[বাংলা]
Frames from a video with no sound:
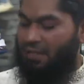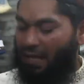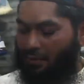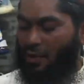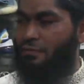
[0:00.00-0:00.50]
যে
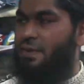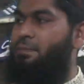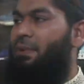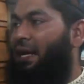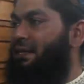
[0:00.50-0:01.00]

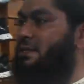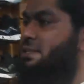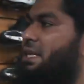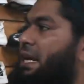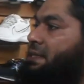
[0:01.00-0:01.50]
অফার প্রাইস
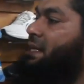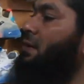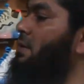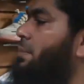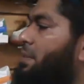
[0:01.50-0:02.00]
যেটা আছে
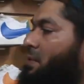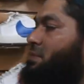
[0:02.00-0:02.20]
এখন আমরা